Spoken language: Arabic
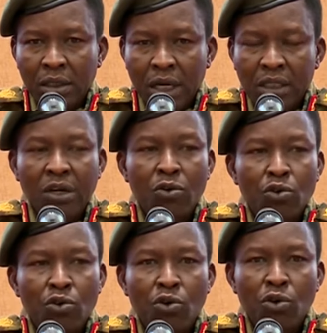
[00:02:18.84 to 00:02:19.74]

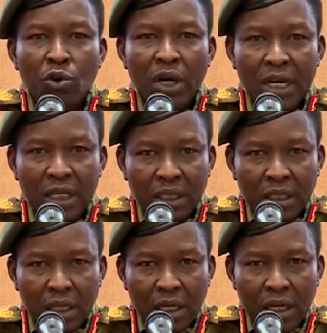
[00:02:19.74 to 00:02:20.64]
حضره كل قادة
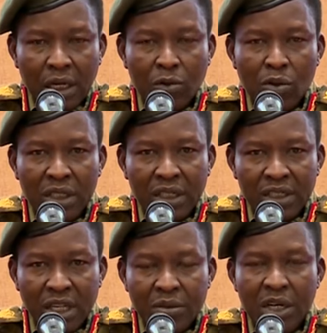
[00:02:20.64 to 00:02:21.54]
القوات
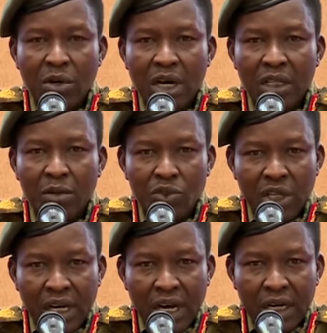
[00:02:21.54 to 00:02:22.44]
النظامية وقادة
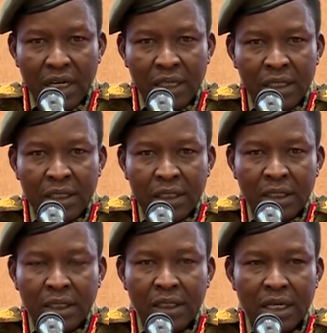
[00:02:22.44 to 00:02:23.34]
المسلحة
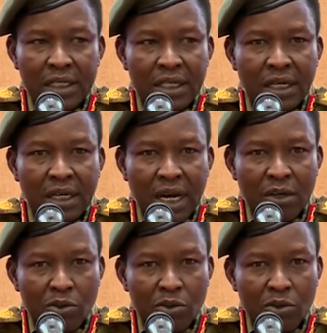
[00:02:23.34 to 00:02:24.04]
رئيس أركان